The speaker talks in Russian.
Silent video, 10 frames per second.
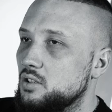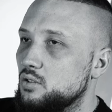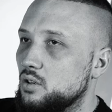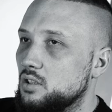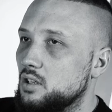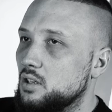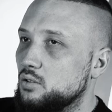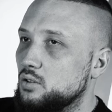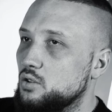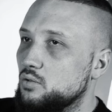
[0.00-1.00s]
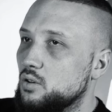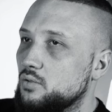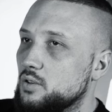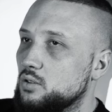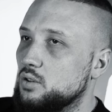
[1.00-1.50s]
Сеньор это для крутых чуваков,
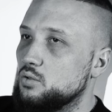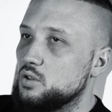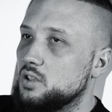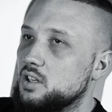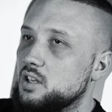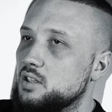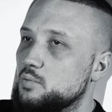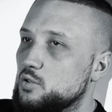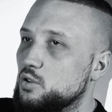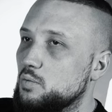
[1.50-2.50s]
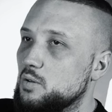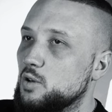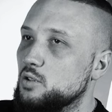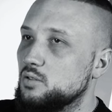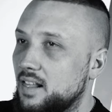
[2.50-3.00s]
которые уже такие, типа, что-то понимают.